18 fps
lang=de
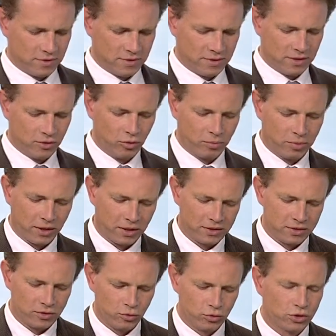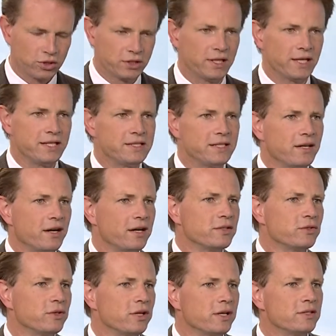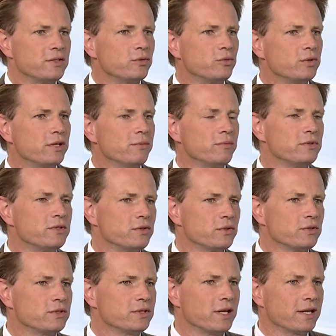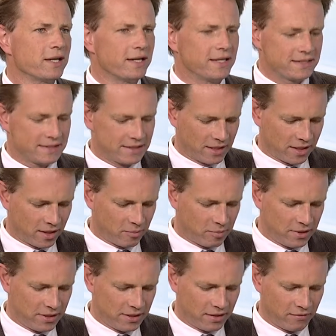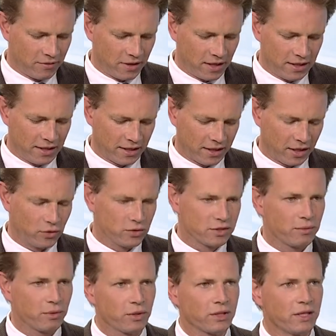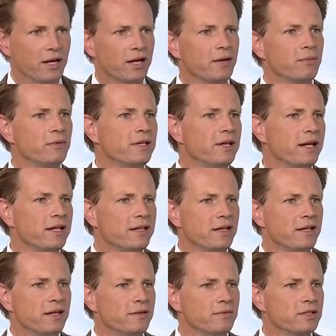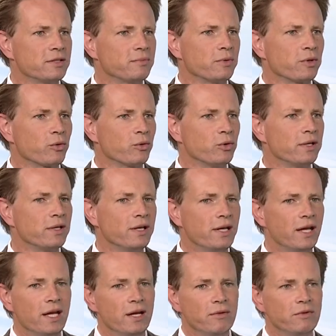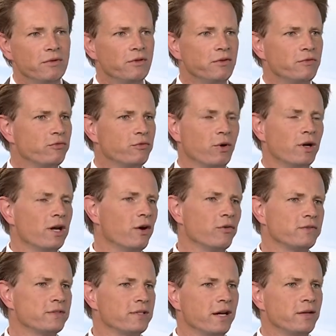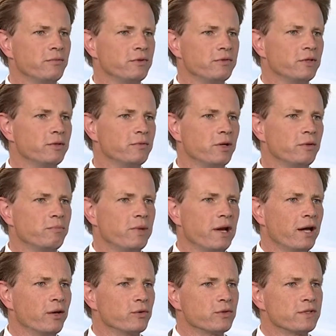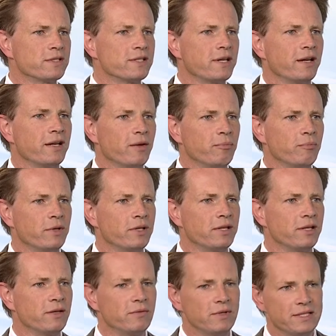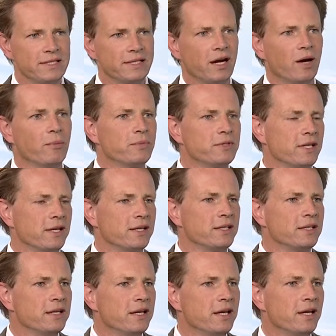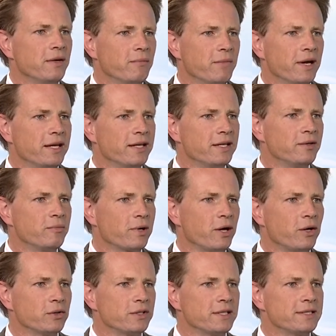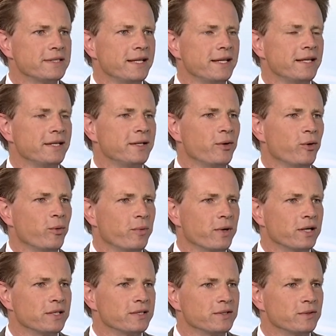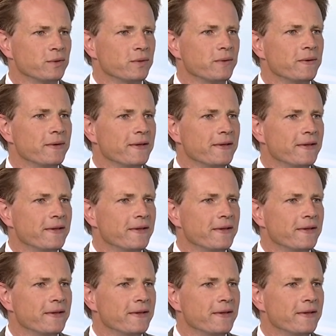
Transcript: die Operation stellt sich also da zunehmend sozusagen als Therapie der Wahl heraus, aber auch da kann man die Eltern etwas beruhigen. Wie viel Vorlaufzeit, wie viel Planungszeit hat man denn, wenn sich abzeichnet, mein Kind braucht tatsächlich eine Operation?